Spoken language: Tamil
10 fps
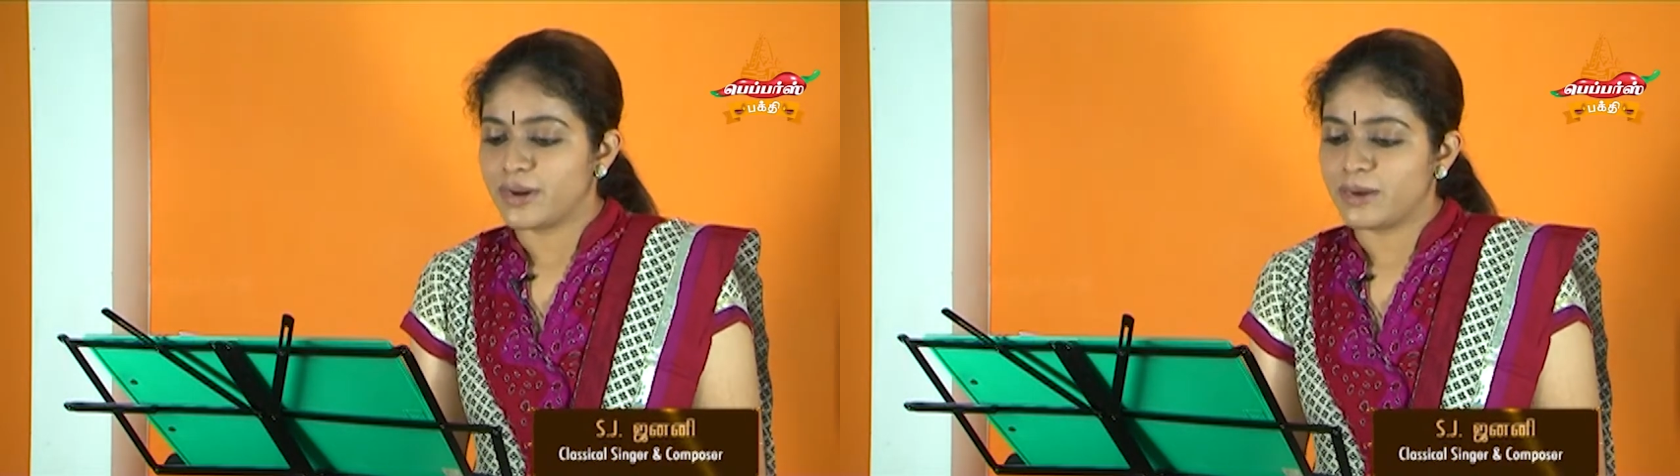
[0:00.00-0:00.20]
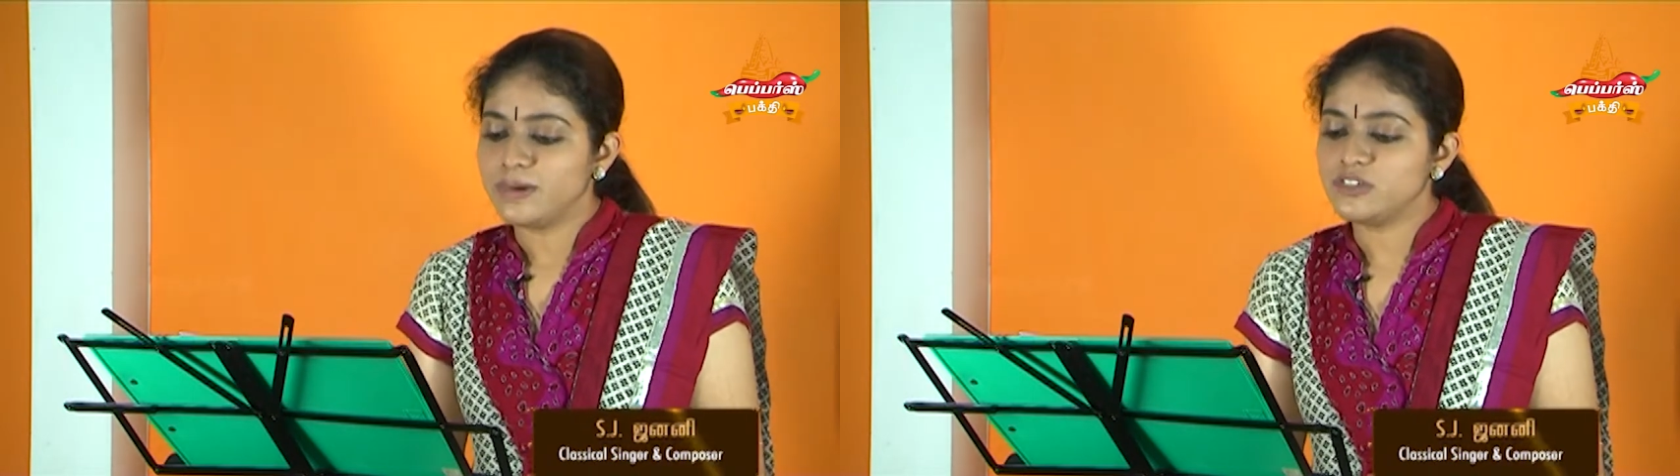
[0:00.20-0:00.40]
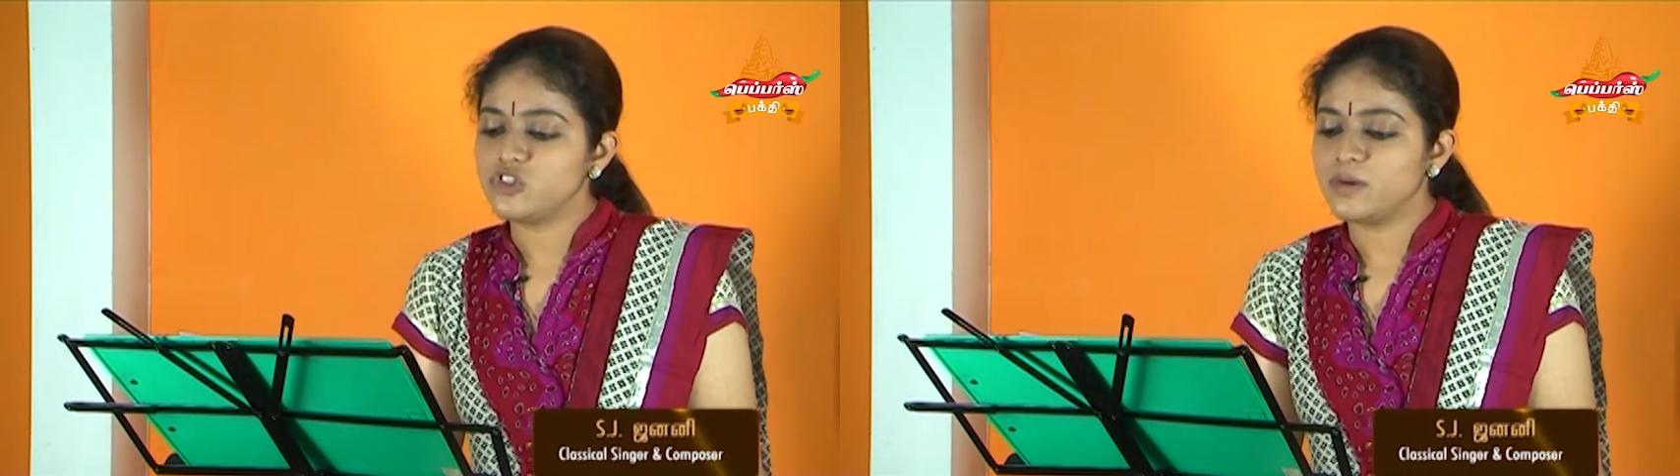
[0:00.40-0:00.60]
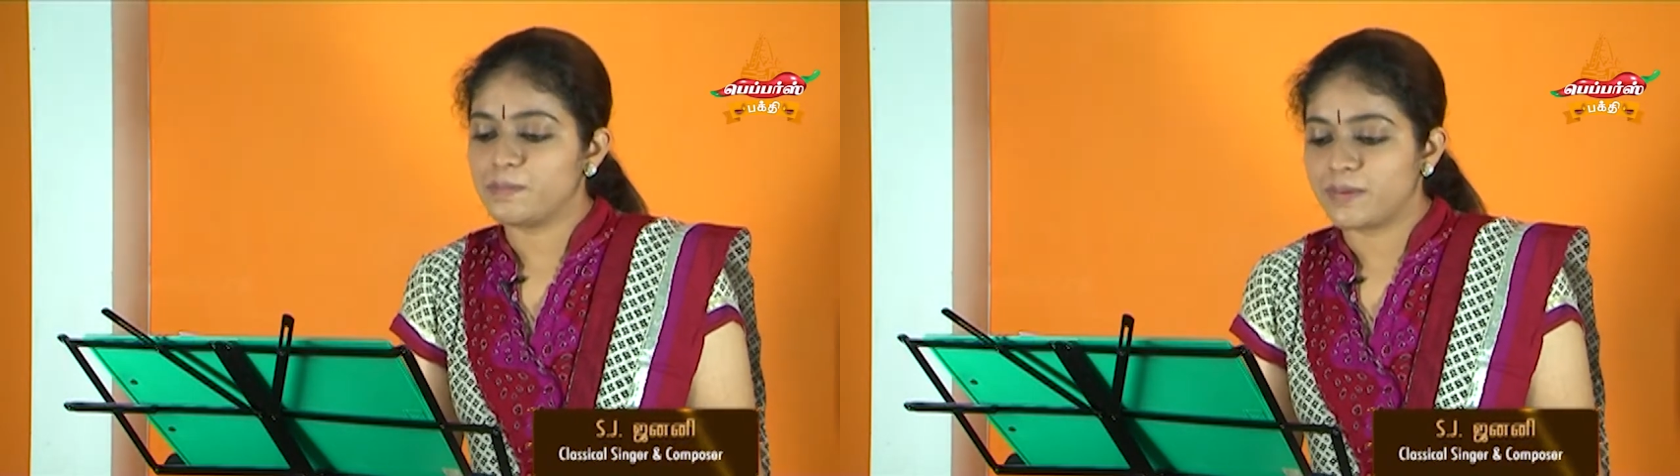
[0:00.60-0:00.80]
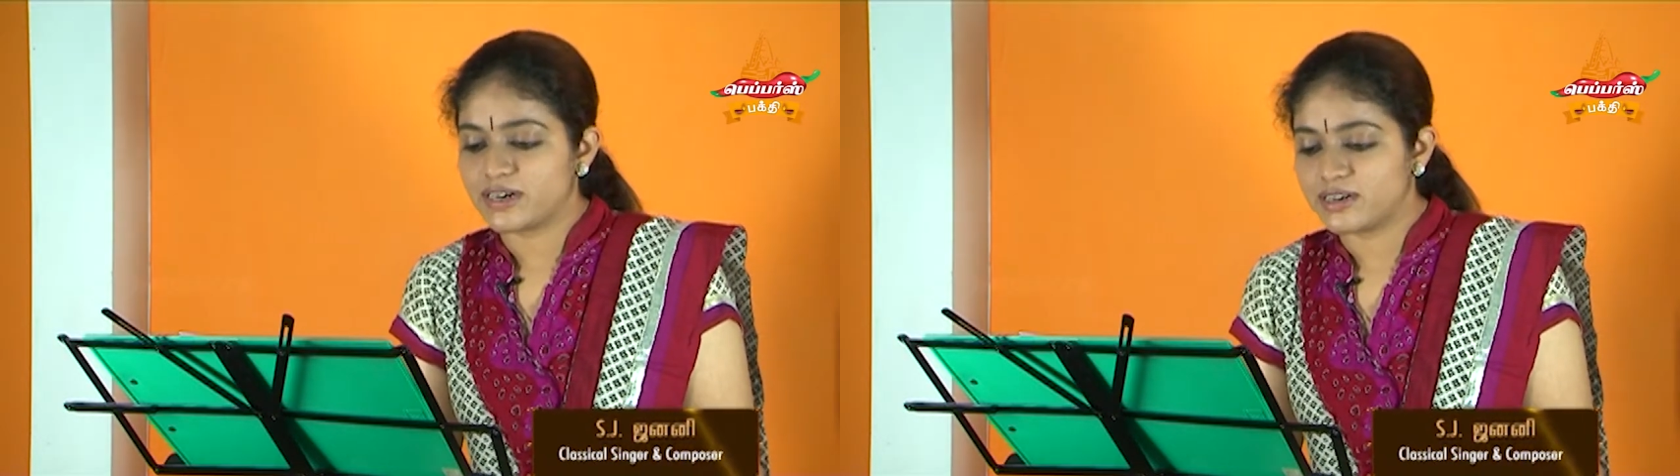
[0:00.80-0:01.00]
பிரபஞ்ச
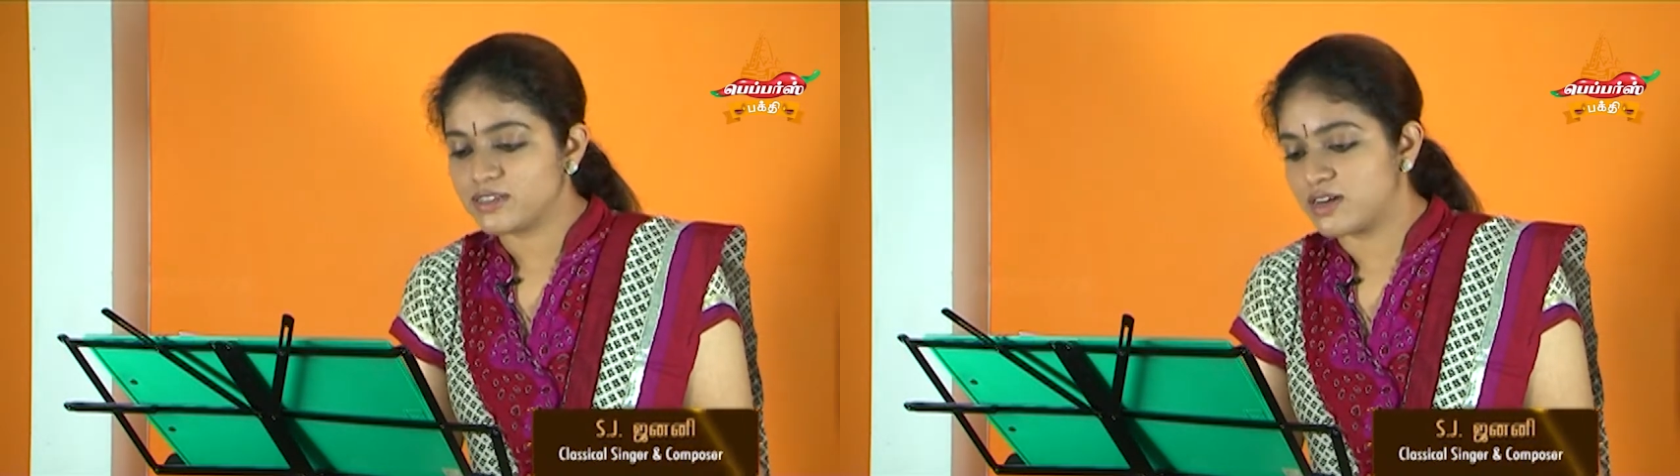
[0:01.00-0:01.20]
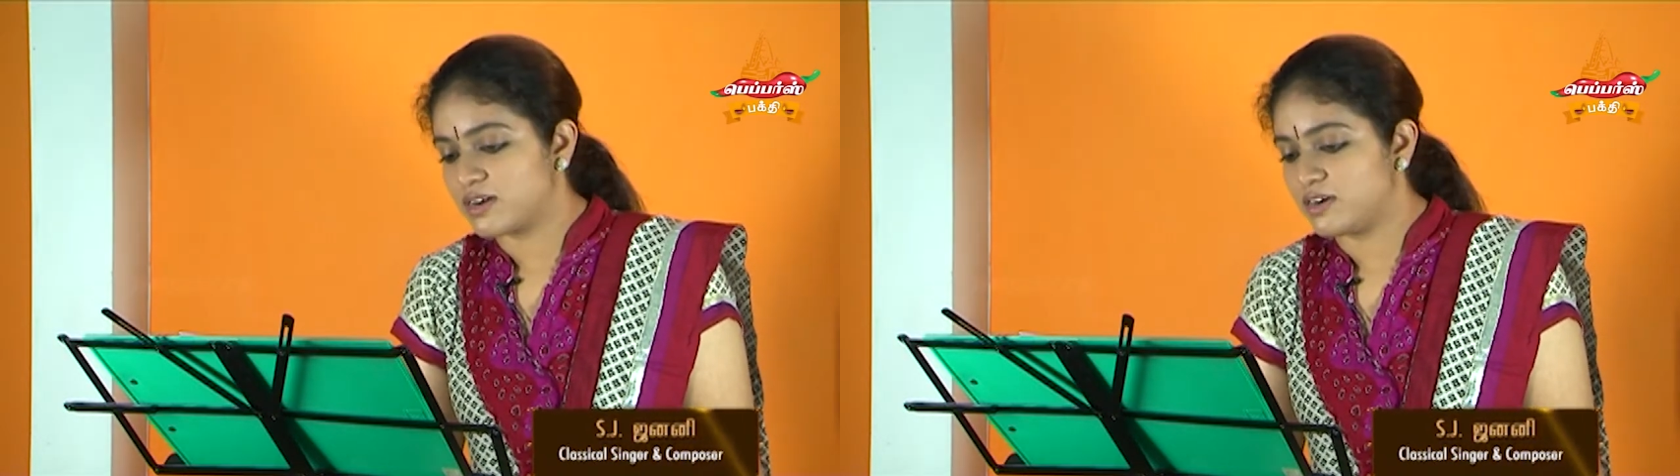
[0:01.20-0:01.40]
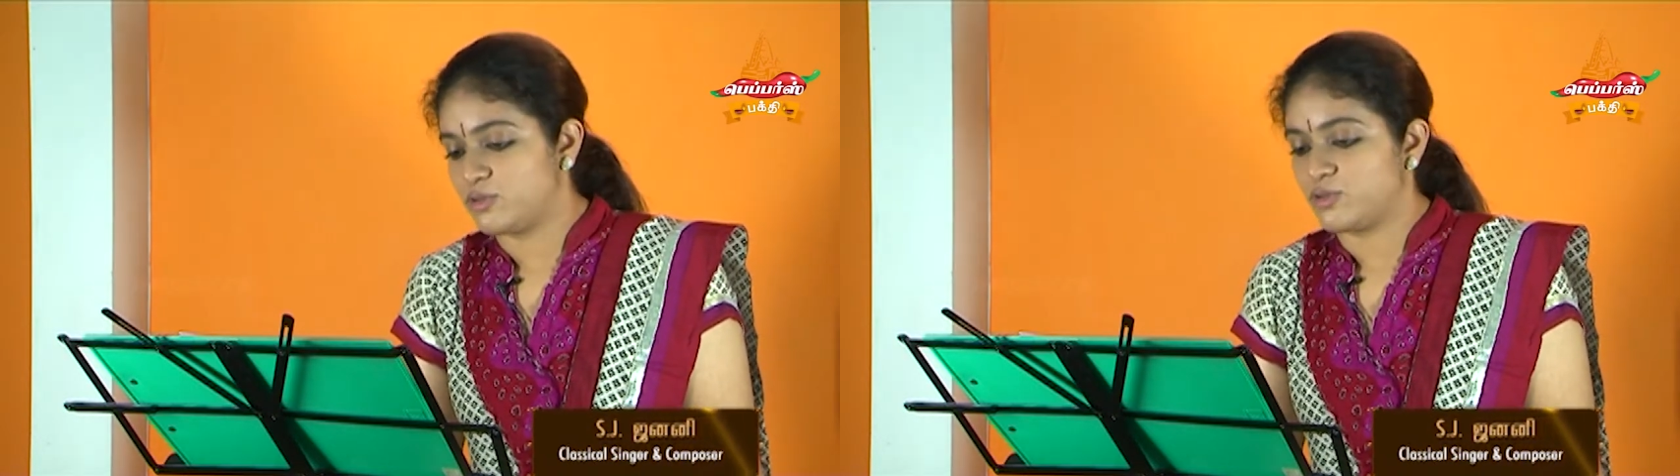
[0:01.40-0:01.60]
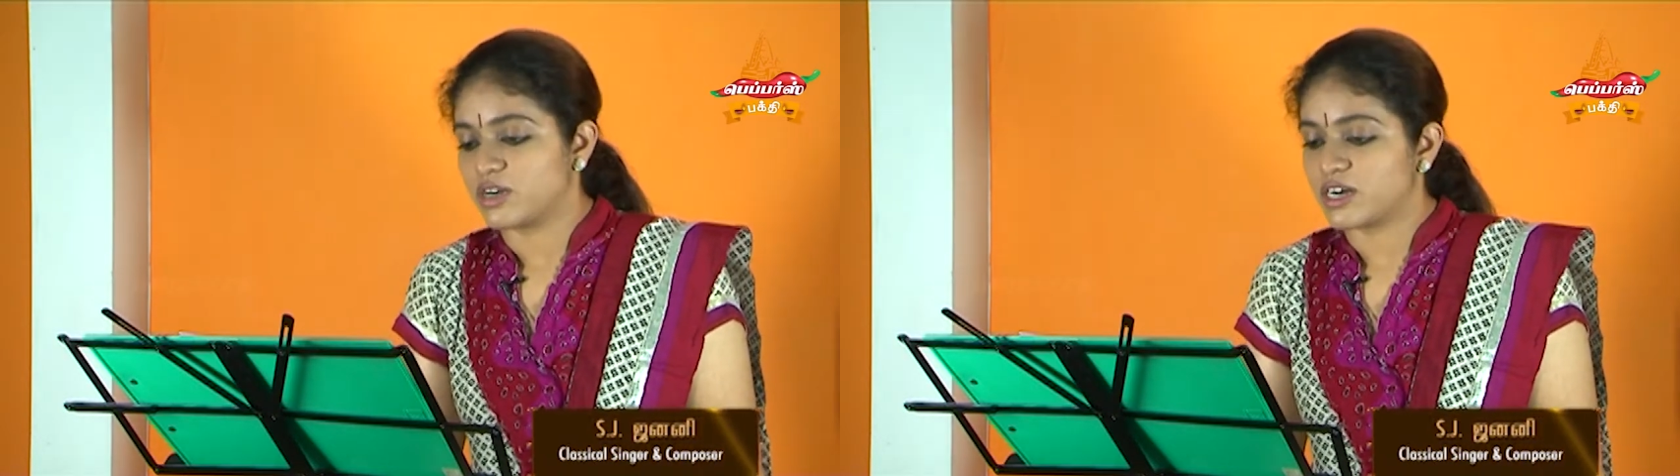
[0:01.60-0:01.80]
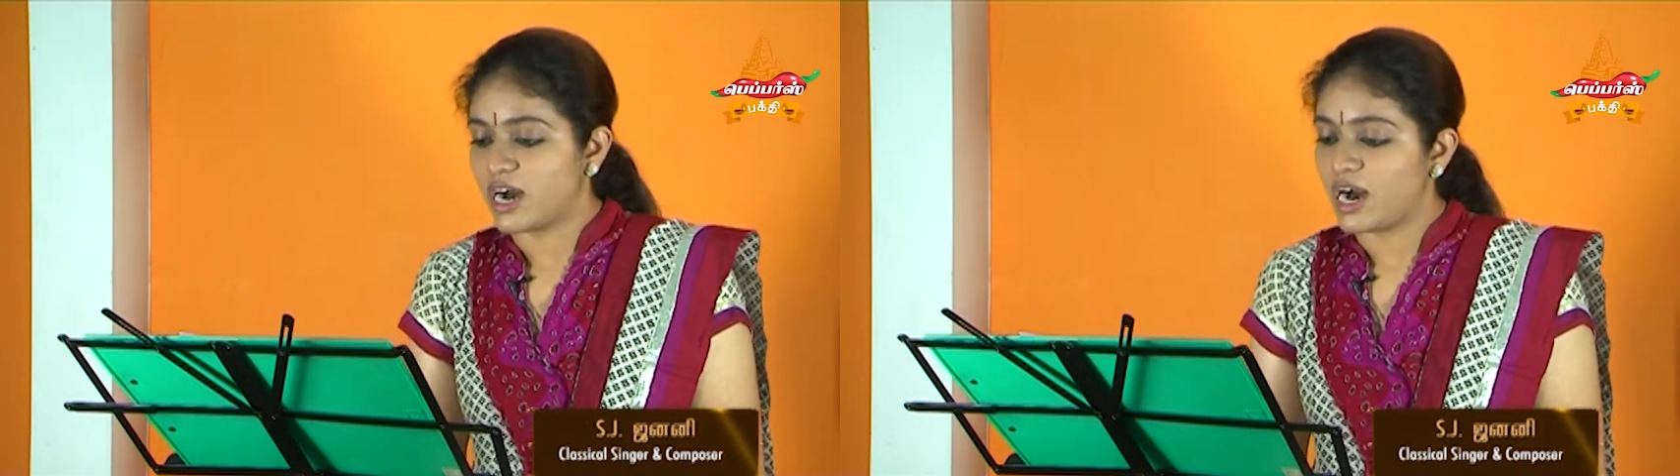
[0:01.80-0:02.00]
பற்றுதல்களுள்
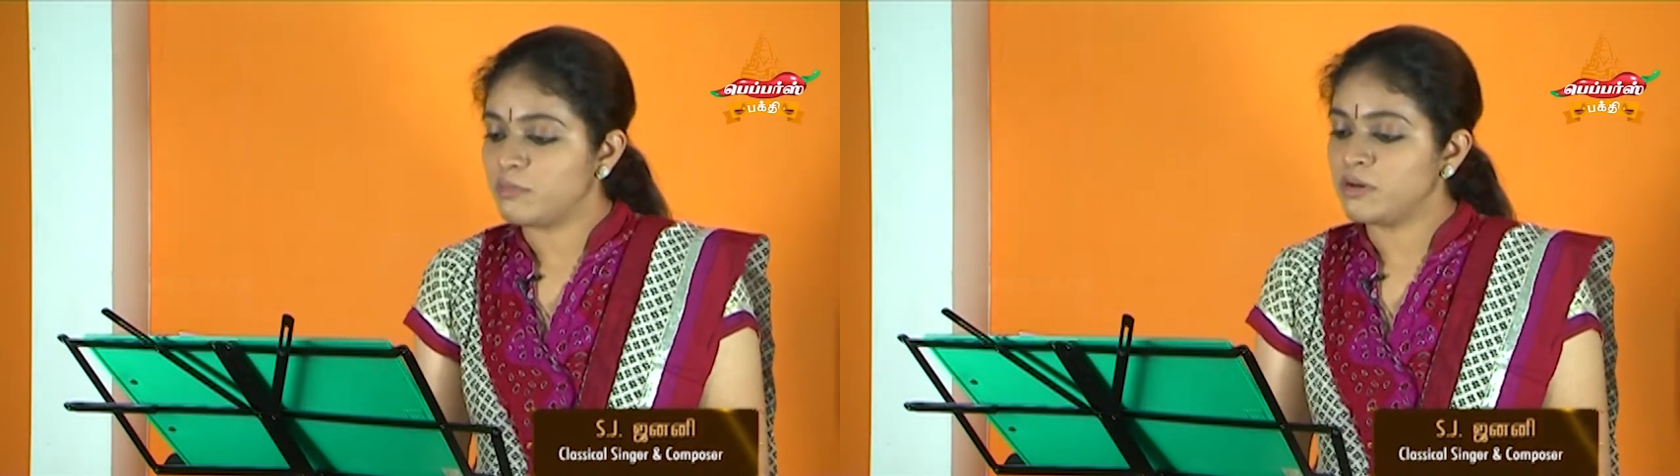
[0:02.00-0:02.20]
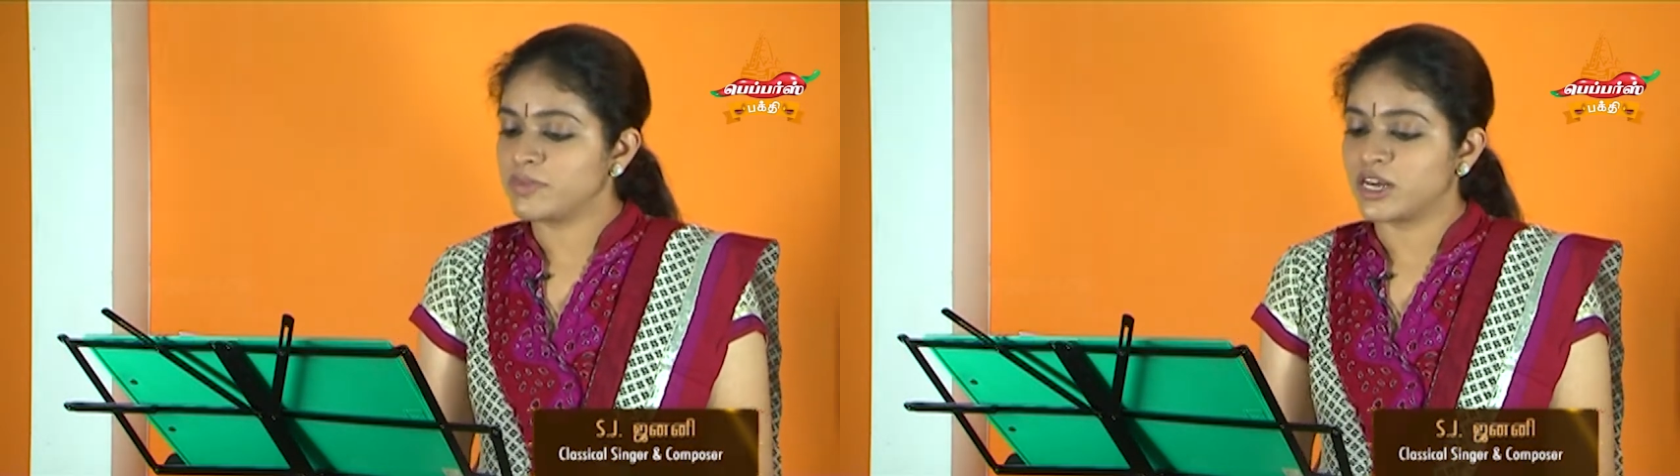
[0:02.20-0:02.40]
காமம்